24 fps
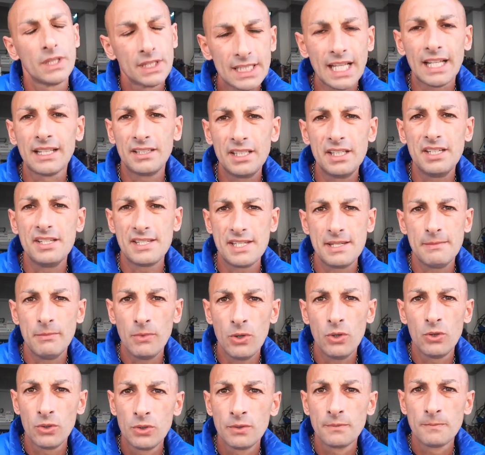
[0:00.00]
Tantissimo.
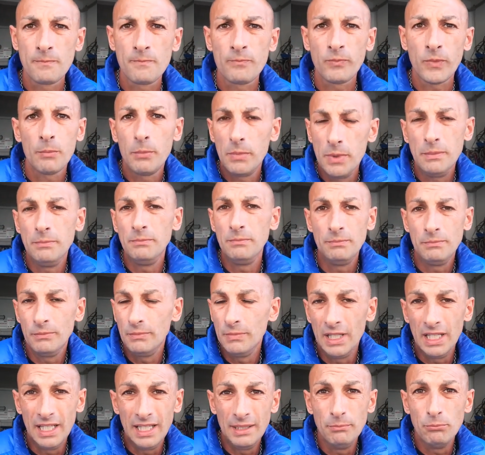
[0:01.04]
Mi,
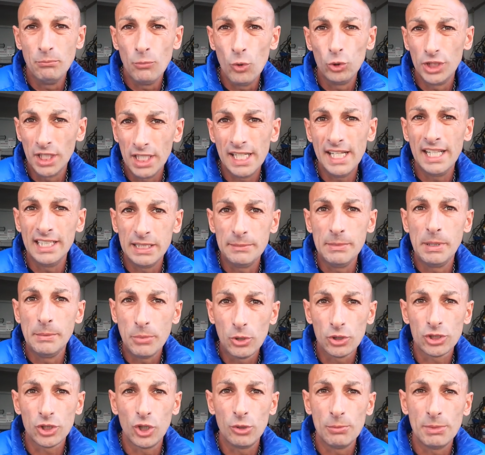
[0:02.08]
mi, molti clienti mi
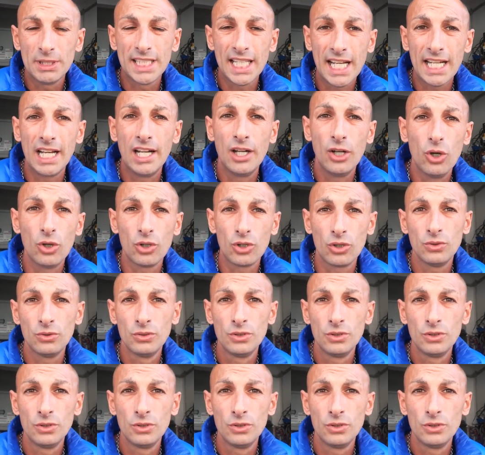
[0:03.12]
portano il materiale loro.